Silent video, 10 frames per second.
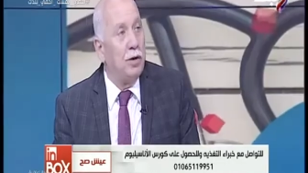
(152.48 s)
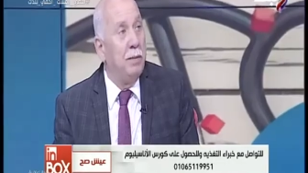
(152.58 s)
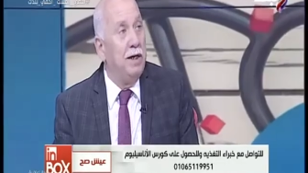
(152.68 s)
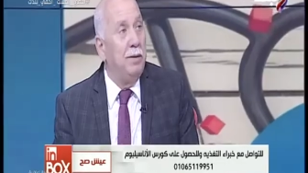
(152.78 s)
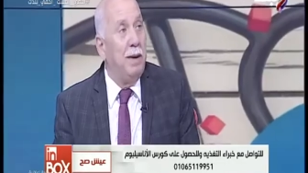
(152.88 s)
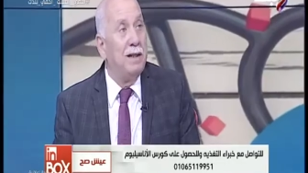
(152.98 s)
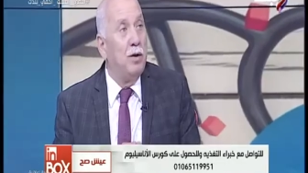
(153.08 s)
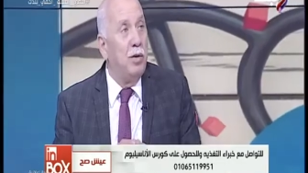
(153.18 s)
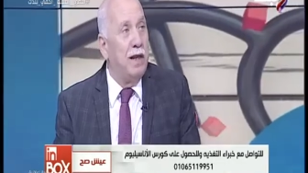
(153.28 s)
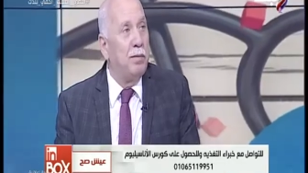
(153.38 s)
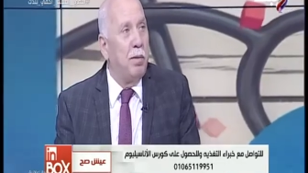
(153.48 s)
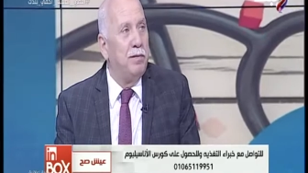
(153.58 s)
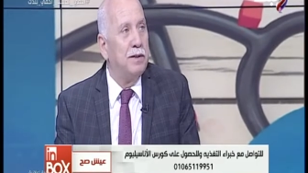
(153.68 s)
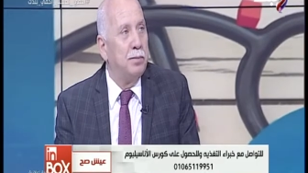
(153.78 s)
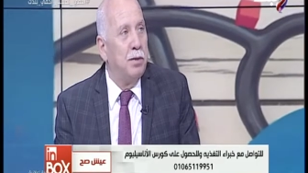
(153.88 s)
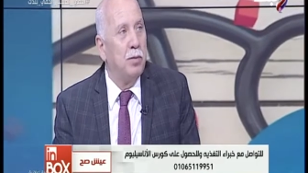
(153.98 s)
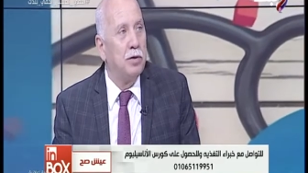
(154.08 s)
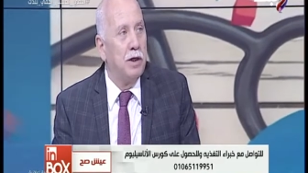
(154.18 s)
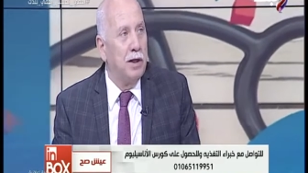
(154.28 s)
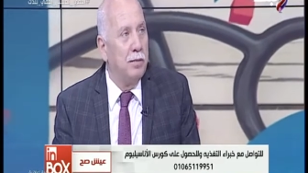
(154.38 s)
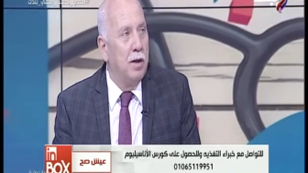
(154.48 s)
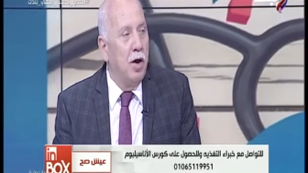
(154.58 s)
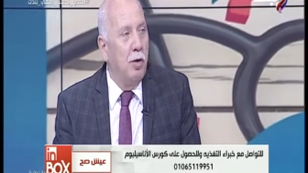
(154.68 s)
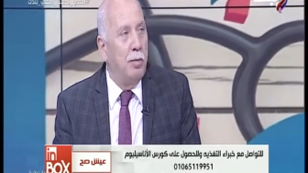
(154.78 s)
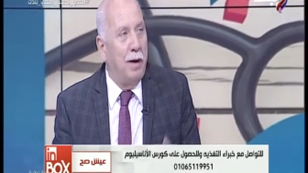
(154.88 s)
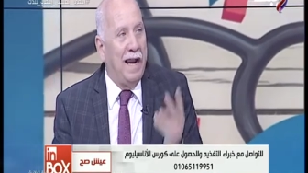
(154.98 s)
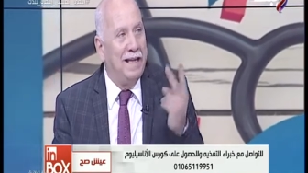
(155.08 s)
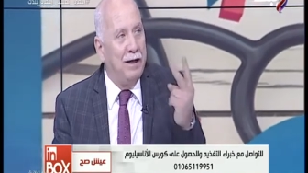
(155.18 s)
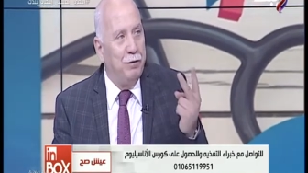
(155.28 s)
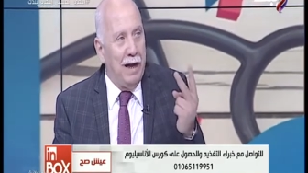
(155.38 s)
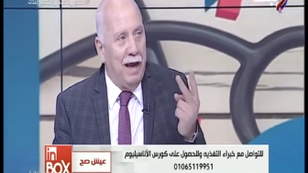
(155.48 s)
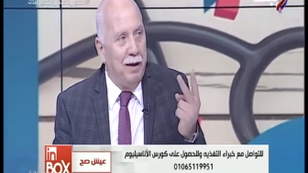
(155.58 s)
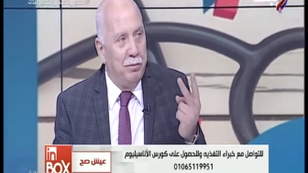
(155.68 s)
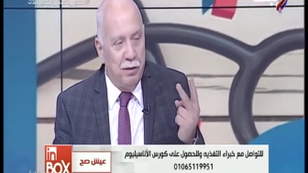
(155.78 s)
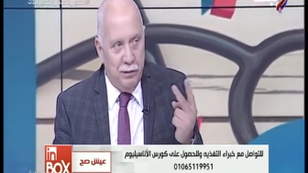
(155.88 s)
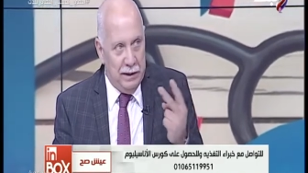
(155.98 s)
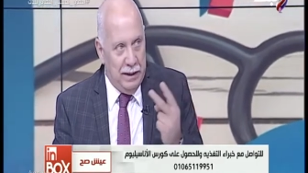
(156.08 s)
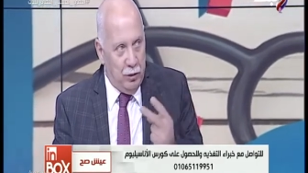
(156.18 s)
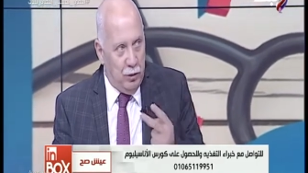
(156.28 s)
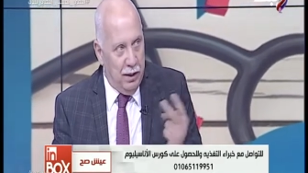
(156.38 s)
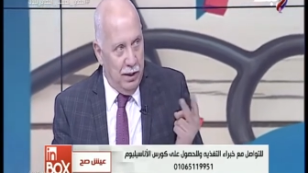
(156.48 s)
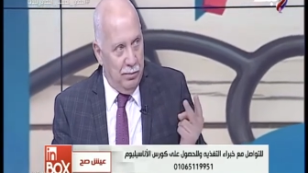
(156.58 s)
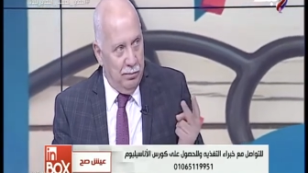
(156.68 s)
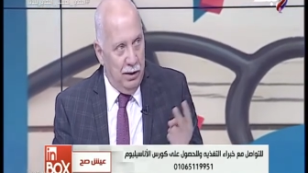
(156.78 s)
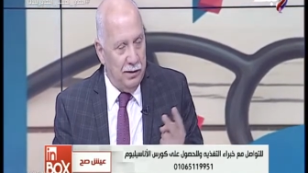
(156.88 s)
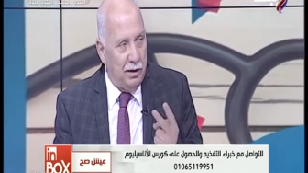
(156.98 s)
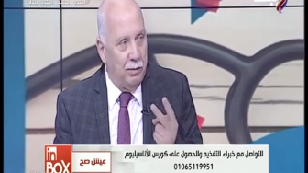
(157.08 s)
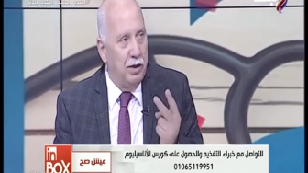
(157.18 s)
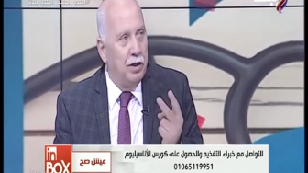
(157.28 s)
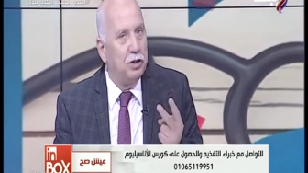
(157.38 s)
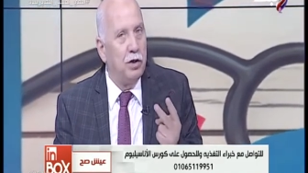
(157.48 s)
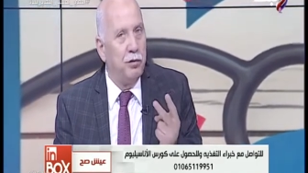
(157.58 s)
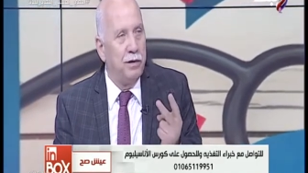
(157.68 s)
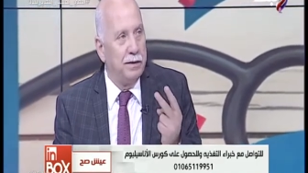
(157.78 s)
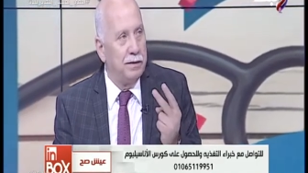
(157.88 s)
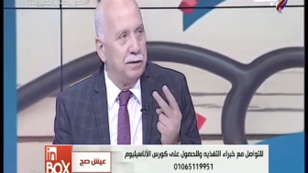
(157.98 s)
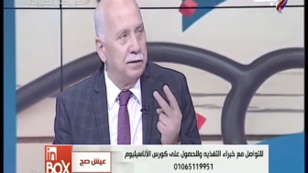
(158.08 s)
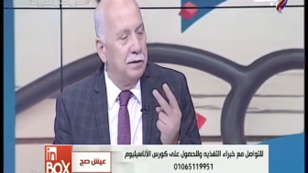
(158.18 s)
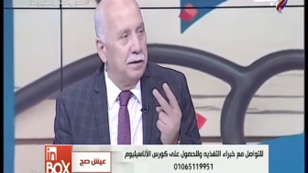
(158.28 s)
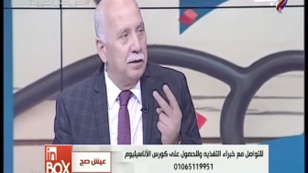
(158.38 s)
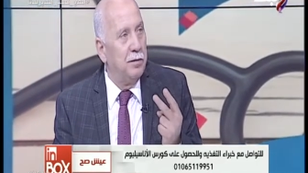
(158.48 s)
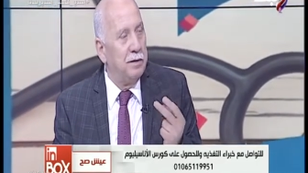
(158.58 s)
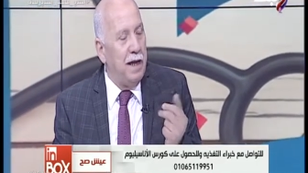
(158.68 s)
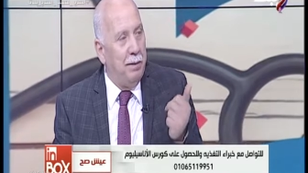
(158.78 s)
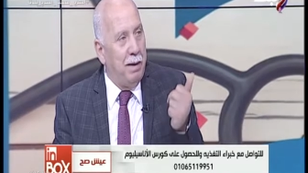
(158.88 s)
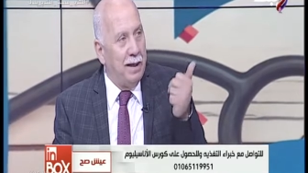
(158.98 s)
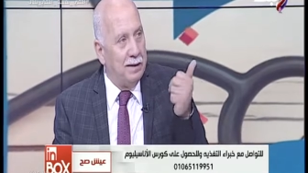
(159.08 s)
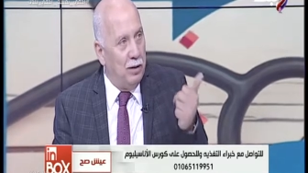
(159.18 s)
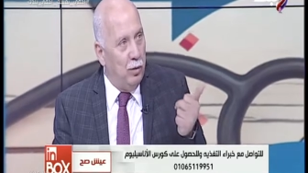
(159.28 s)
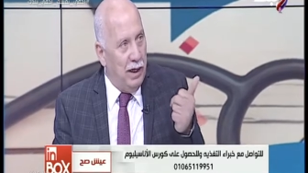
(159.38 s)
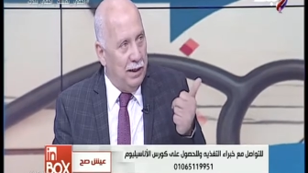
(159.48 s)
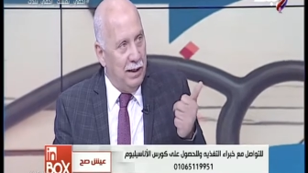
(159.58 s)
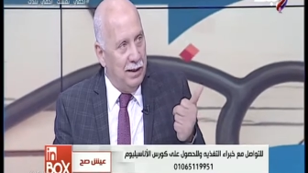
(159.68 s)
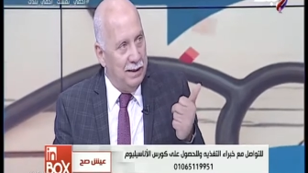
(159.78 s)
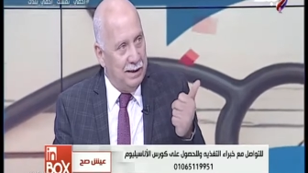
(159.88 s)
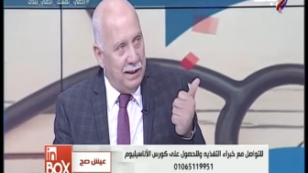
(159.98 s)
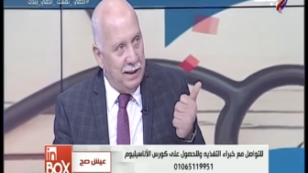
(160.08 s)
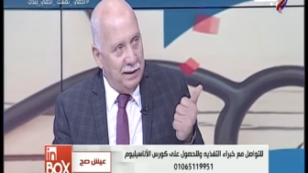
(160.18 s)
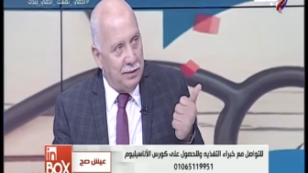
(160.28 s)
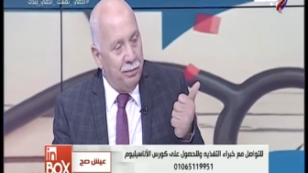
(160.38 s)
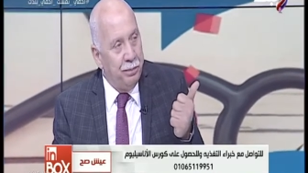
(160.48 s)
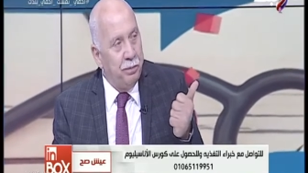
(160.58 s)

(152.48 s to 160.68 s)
هو طبيعي بعد الولاده بيبقى في سمنه موضعيه هم بحالتين في العالم في الدنيا كلها بيحصل مايجريشن اوف فيس ساعه بعد الولاده للسيدات